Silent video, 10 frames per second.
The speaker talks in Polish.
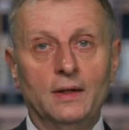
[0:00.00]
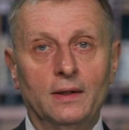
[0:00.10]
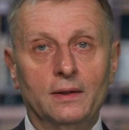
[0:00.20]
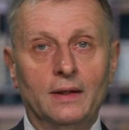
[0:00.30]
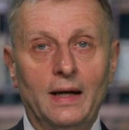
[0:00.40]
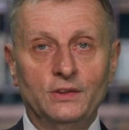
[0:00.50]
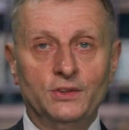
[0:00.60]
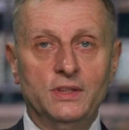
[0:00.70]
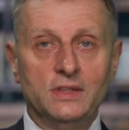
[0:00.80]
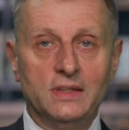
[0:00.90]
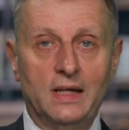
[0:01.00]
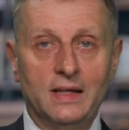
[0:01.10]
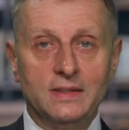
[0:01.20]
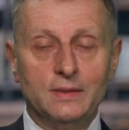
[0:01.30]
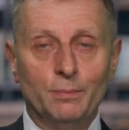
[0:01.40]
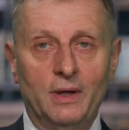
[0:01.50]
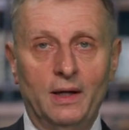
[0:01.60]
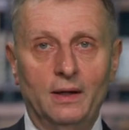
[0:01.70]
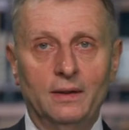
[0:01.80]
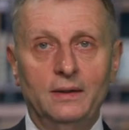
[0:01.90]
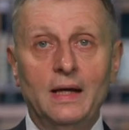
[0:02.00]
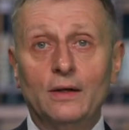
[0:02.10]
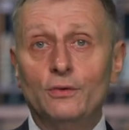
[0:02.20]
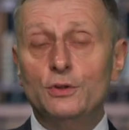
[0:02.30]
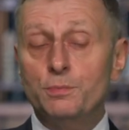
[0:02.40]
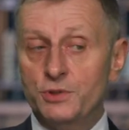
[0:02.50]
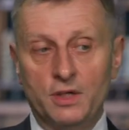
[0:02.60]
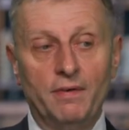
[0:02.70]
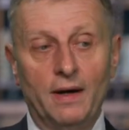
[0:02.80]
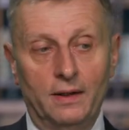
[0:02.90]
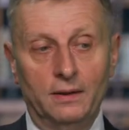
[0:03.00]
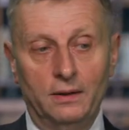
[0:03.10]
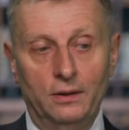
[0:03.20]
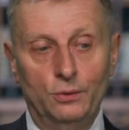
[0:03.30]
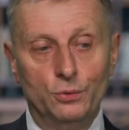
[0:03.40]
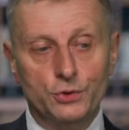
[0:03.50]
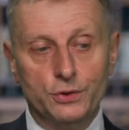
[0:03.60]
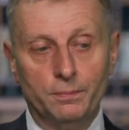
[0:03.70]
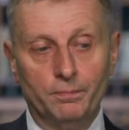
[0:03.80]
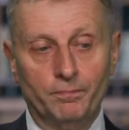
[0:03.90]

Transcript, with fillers: E, każdy z nas ma jakąś przewagę tej duszy.